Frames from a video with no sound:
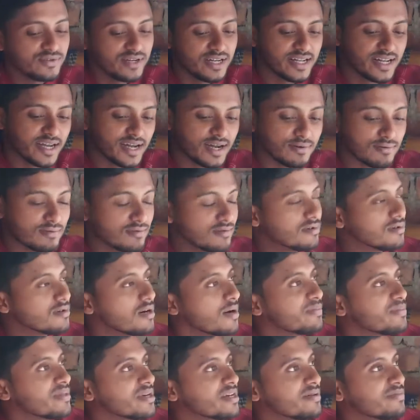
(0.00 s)
এই টাকাগুলো
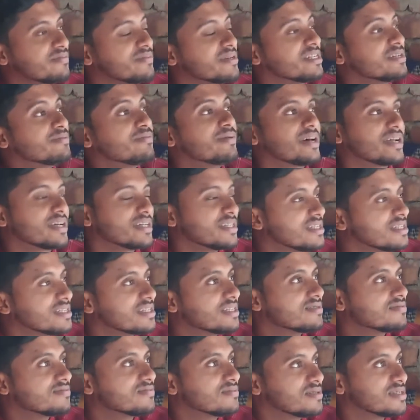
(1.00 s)
বাড়তে দিয়েছিলাম
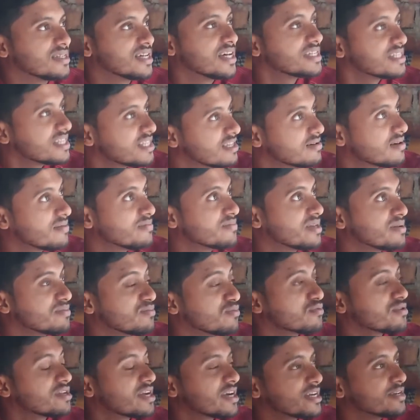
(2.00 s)
আপনার শতটা
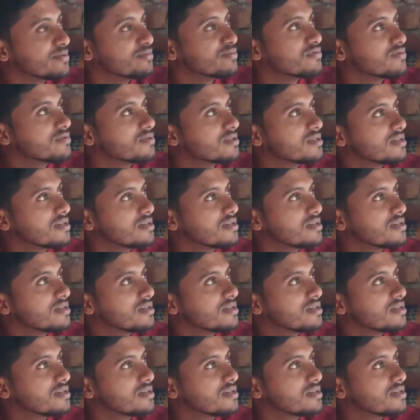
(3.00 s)
দেখার জন্য